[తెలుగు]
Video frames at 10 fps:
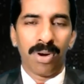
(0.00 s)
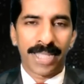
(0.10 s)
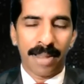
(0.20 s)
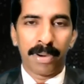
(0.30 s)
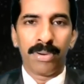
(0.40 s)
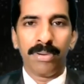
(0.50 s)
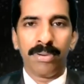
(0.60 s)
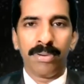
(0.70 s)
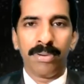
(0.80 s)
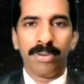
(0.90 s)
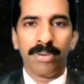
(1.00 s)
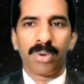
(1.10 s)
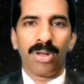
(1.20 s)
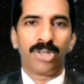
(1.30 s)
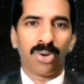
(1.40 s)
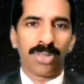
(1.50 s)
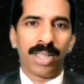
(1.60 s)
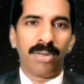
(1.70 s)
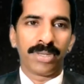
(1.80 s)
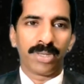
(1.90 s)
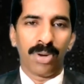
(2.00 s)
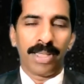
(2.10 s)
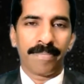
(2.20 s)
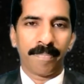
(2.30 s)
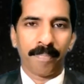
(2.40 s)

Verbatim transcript: వెళుతున్నప్పుడు కొన్ని శోధనలు వస్తున్నాయి